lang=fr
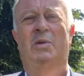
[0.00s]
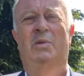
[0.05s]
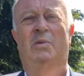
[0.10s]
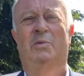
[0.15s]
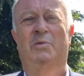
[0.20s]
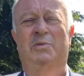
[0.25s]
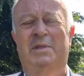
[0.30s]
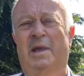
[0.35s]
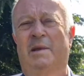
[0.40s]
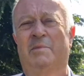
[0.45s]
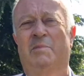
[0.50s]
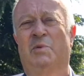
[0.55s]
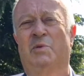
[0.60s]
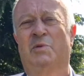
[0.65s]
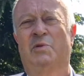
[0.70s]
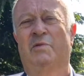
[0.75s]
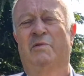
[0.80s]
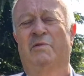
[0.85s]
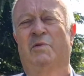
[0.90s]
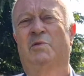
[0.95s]
le thème
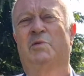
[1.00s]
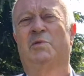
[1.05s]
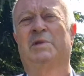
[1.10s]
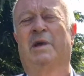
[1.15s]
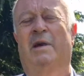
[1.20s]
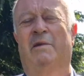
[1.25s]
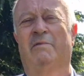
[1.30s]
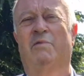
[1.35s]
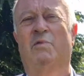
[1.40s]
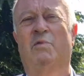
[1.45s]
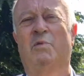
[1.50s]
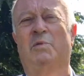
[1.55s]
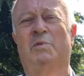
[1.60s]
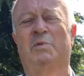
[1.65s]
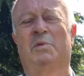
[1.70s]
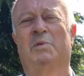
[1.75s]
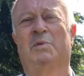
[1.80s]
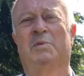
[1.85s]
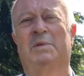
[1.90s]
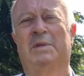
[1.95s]
de vos travaux
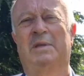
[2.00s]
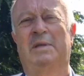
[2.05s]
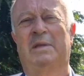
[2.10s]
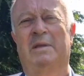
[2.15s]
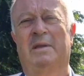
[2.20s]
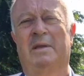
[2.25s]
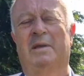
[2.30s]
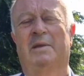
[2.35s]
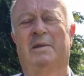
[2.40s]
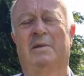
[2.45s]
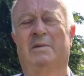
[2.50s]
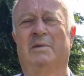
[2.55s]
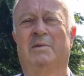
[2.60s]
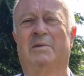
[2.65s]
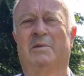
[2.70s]
qui est